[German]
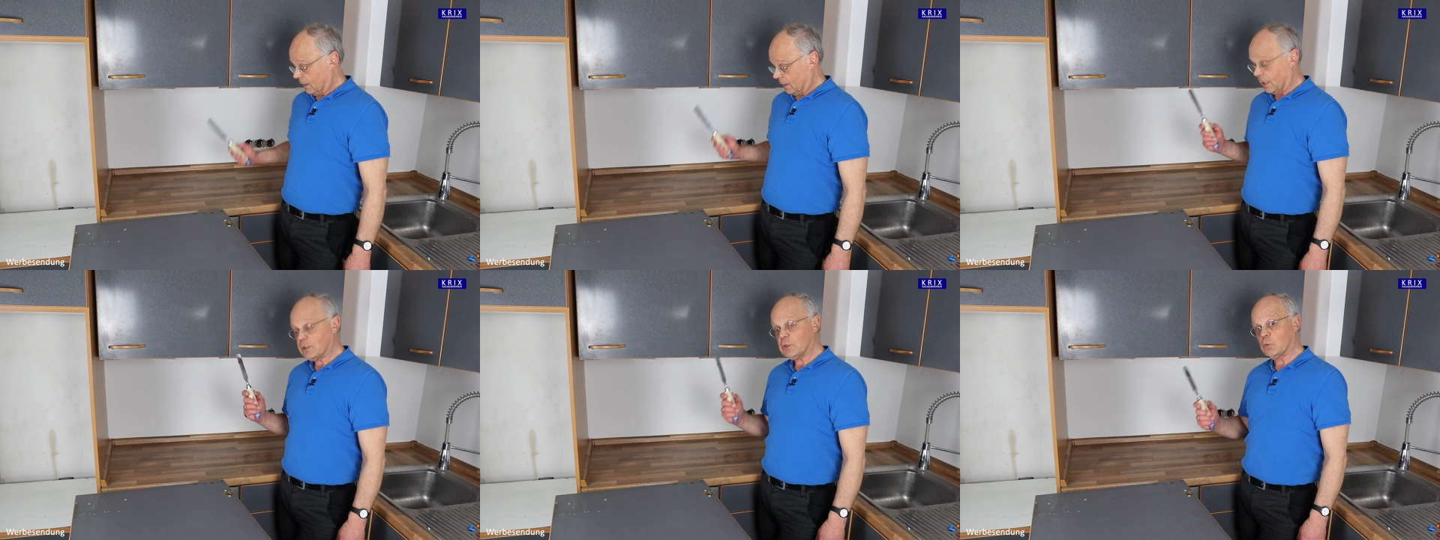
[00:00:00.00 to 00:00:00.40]

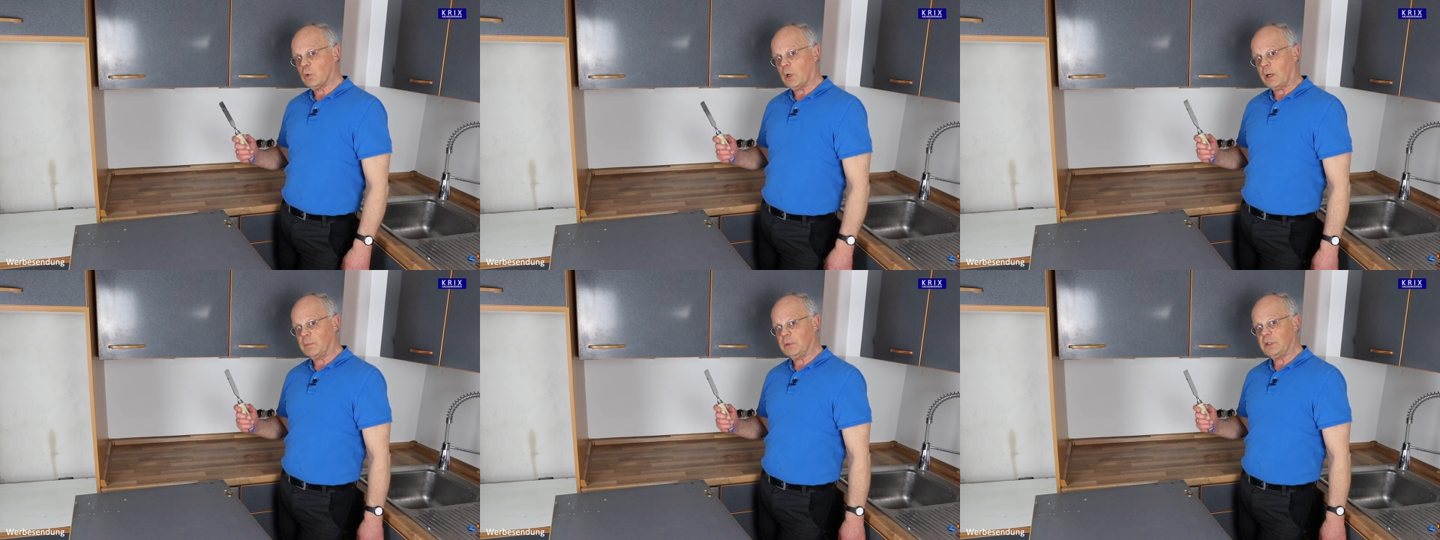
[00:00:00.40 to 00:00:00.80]

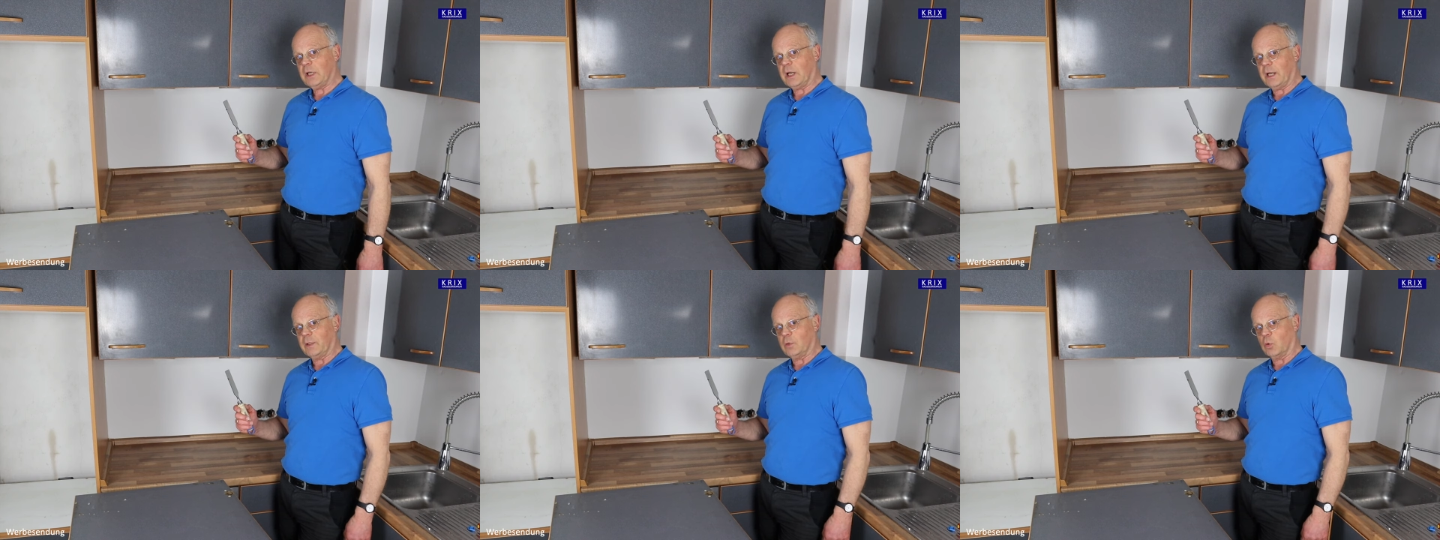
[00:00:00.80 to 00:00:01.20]
Dazu habe ich
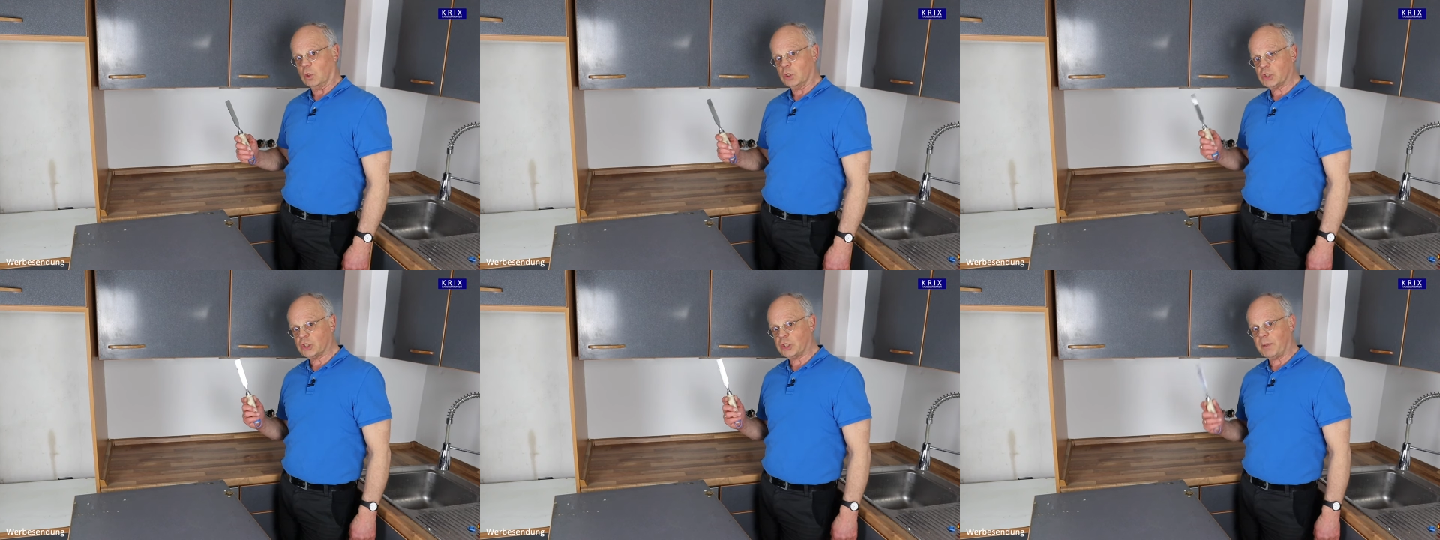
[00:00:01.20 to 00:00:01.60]
hier ein
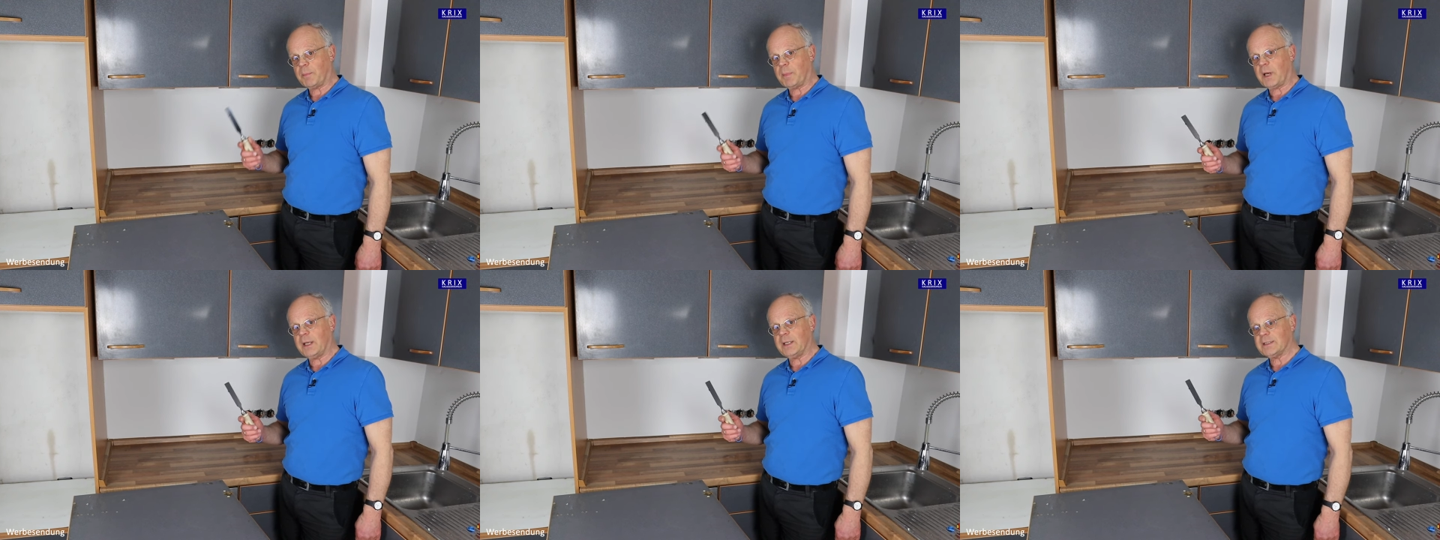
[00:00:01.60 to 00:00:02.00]

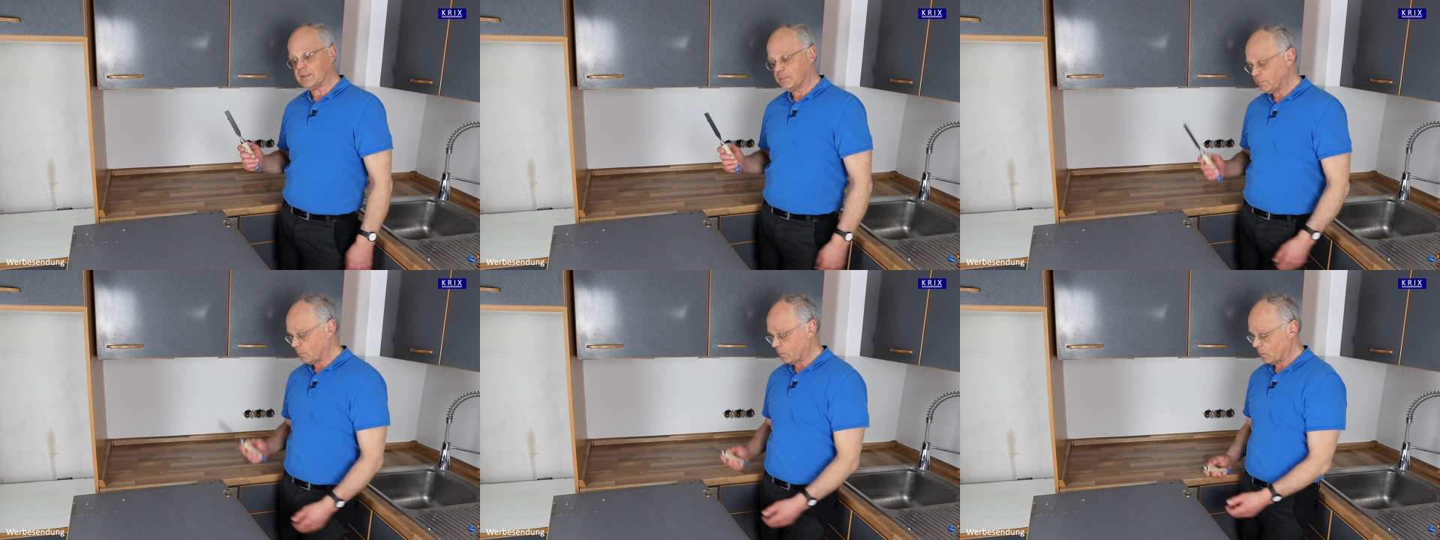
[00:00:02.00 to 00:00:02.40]

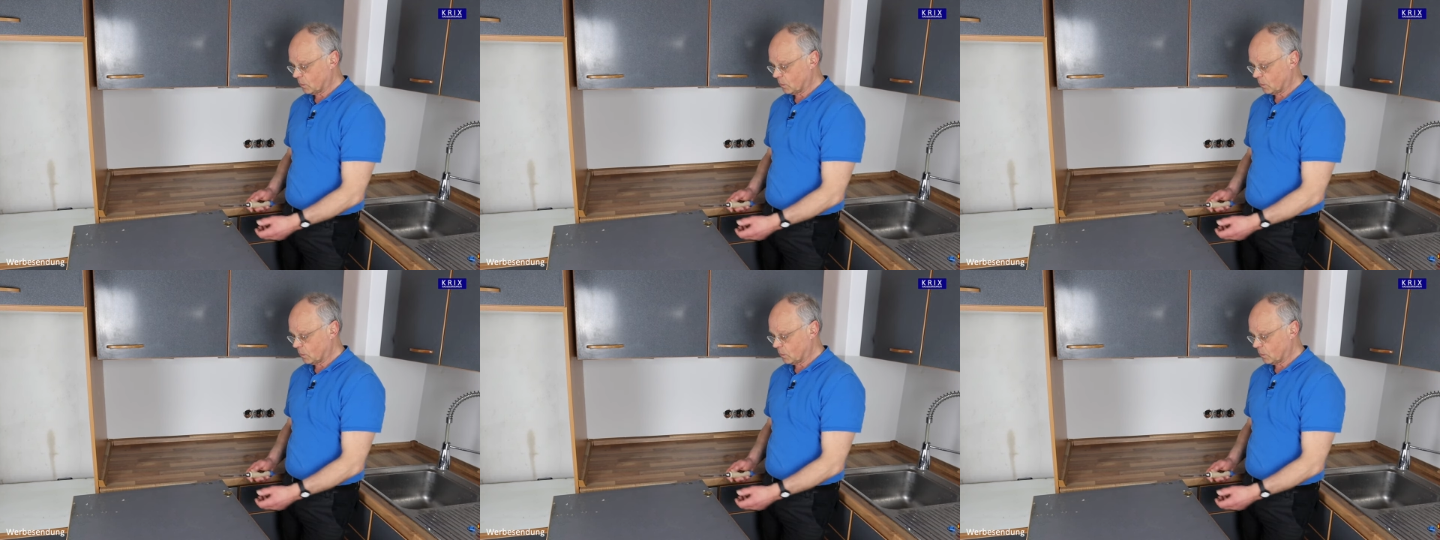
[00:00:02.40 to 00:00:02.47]
Holzstemmeisen